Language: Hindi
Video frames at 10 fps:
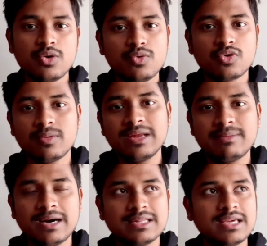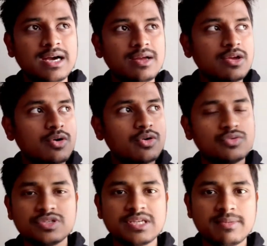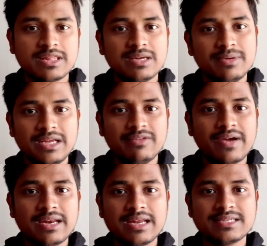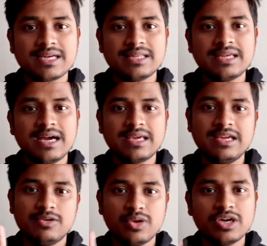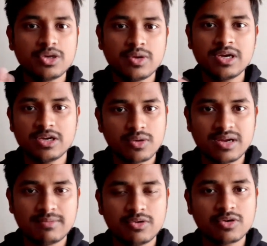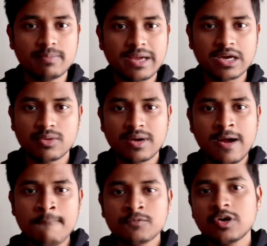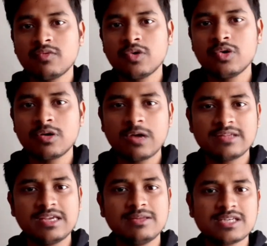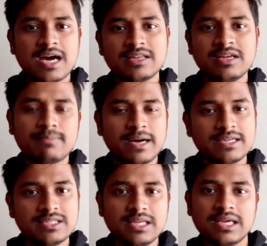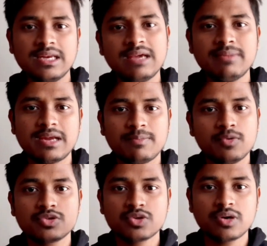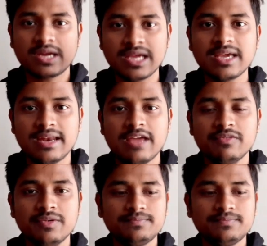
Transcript: उनको मैंने बात किया और उनसे मतलब डील फाइनलाइज कर दिया कि ट्वेंटी ट्वेंटी डॉलर मैं उनको पे करूँगा और वो लोग ऐसे ही चार दिन पाँच दिन के लिए मेरा पोस्ट को रखेंगे लाइव